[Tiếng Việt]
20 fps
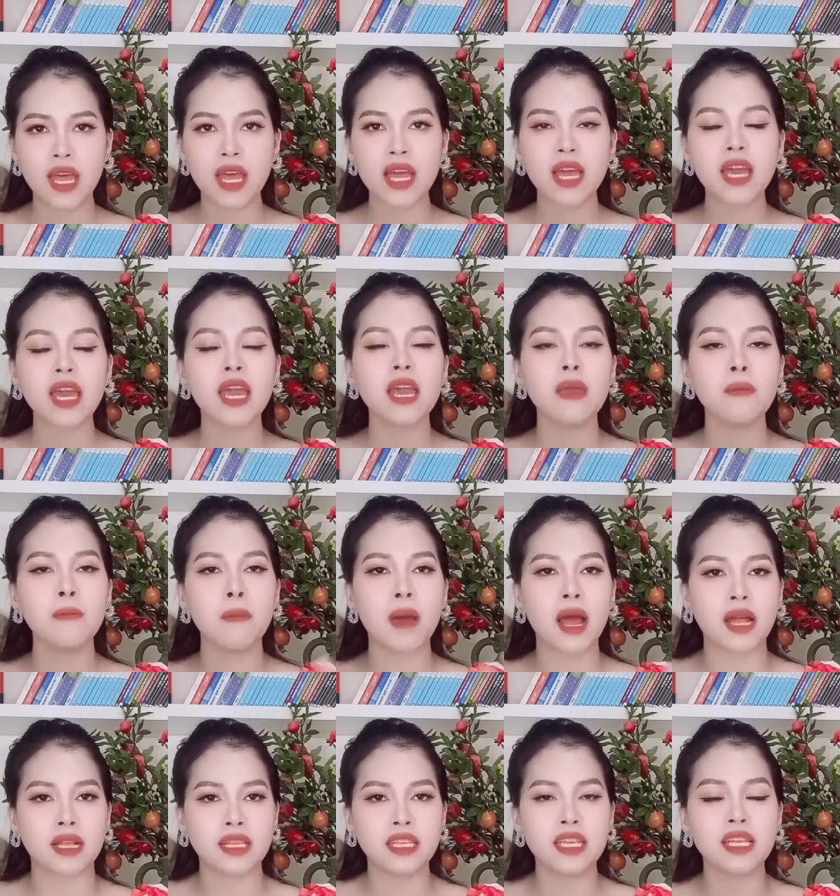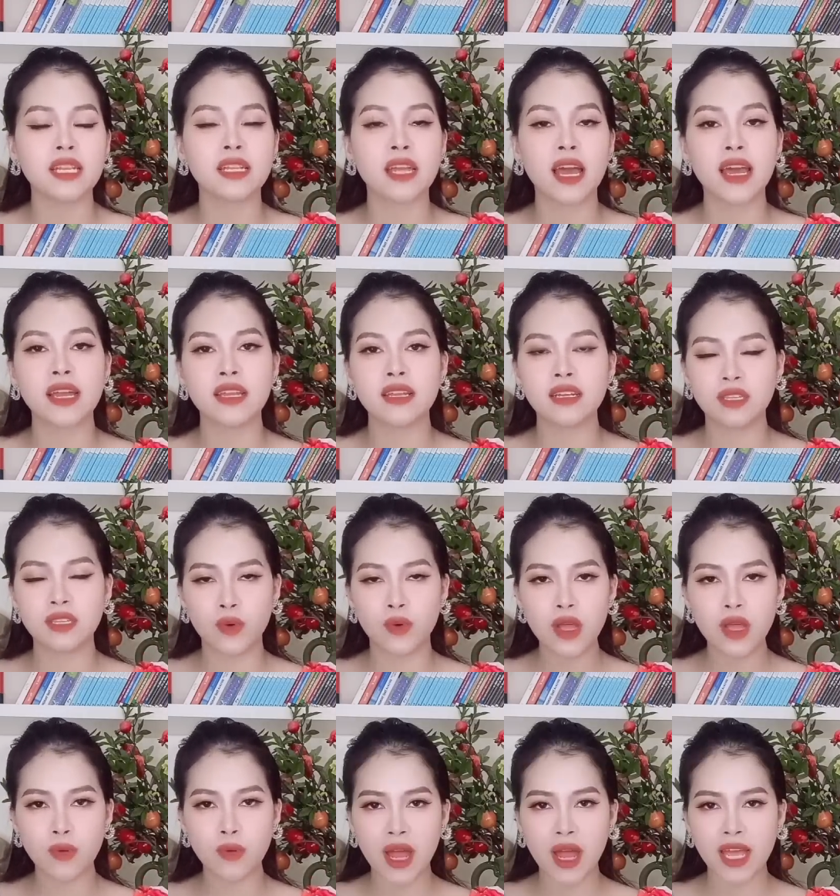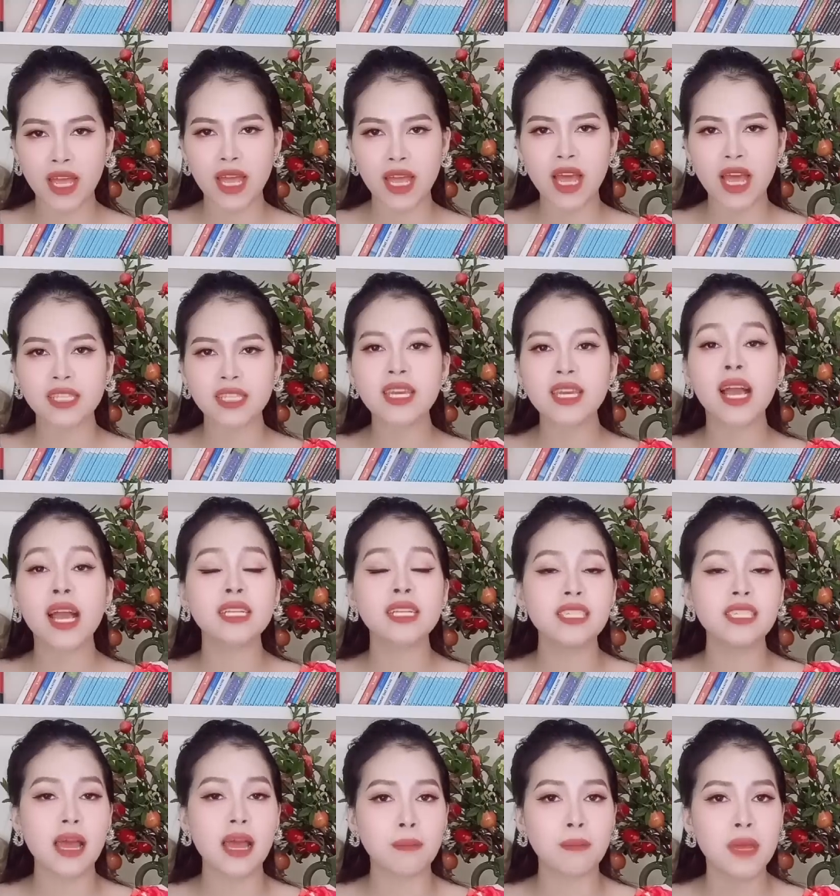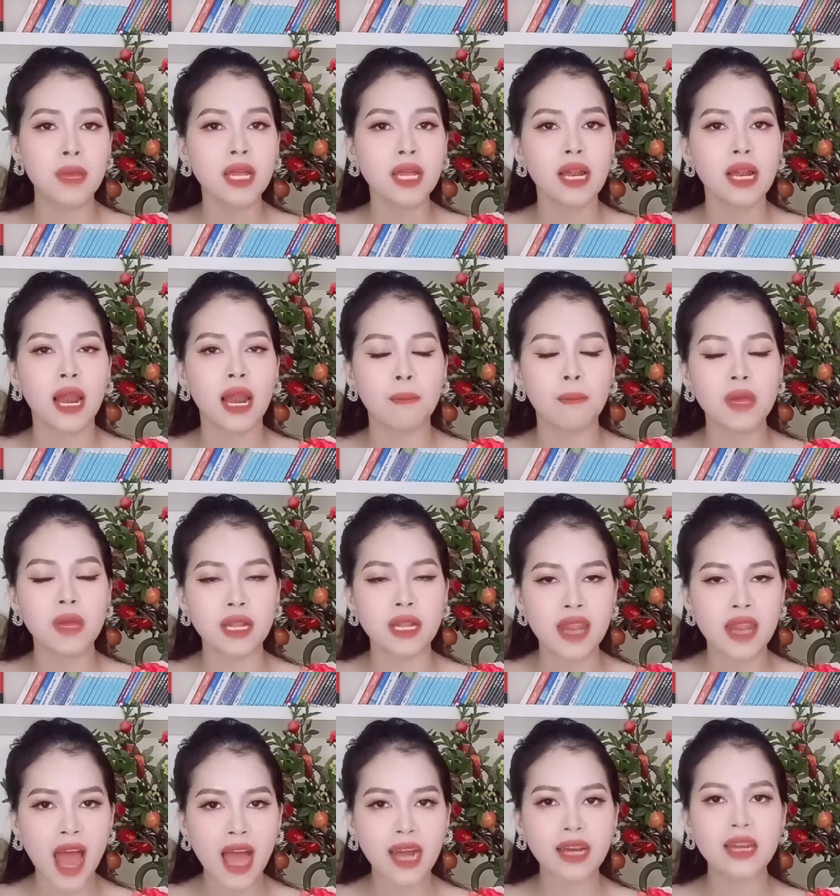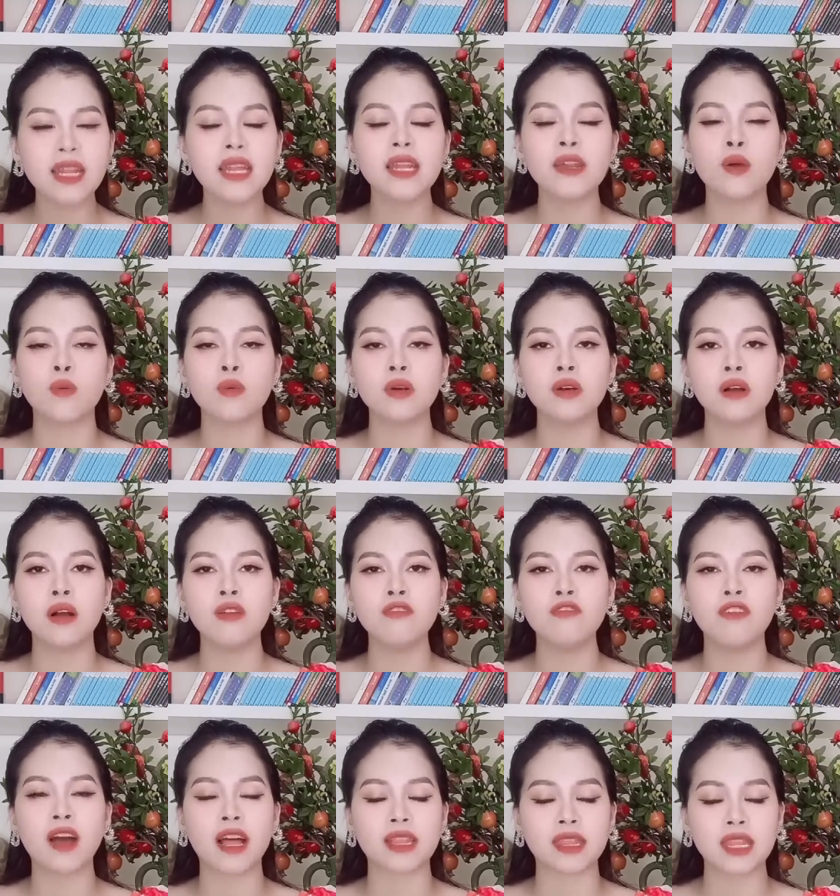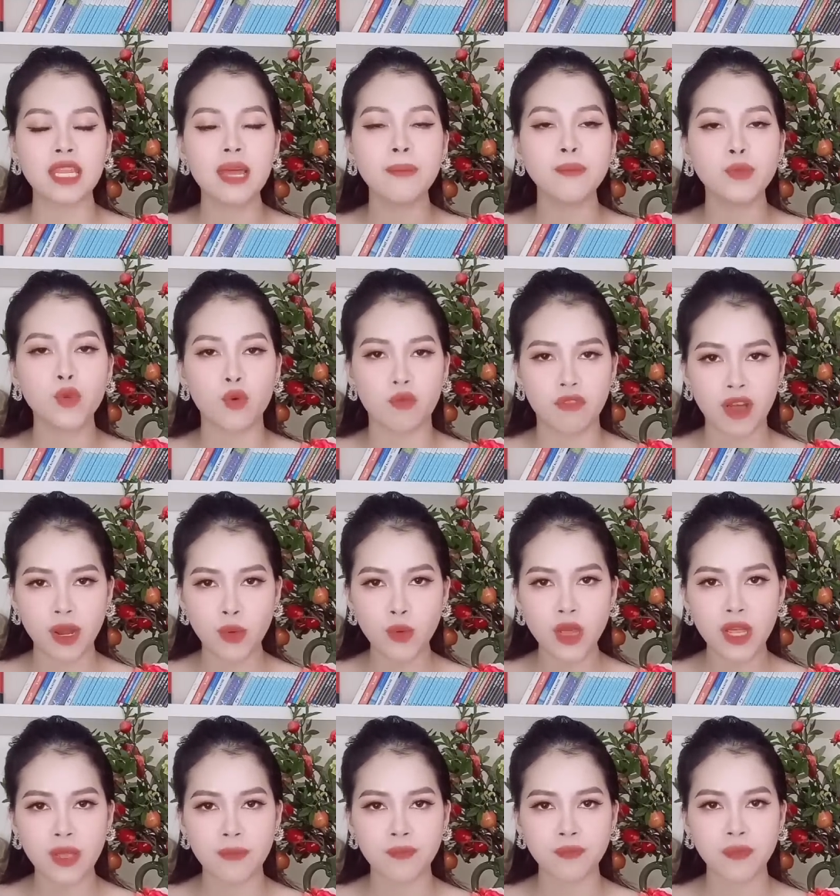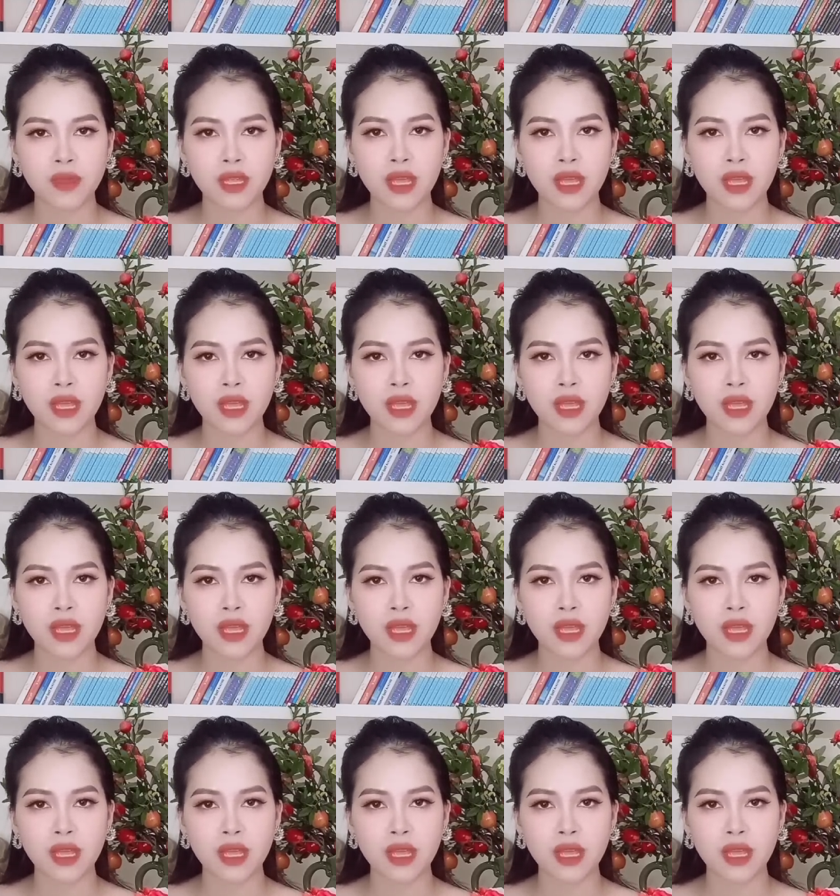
Khi mà nhìn thấy những dấu hiệu này thì các chàng biết là mình đang đi đúng hướng và tiếp tục phát huy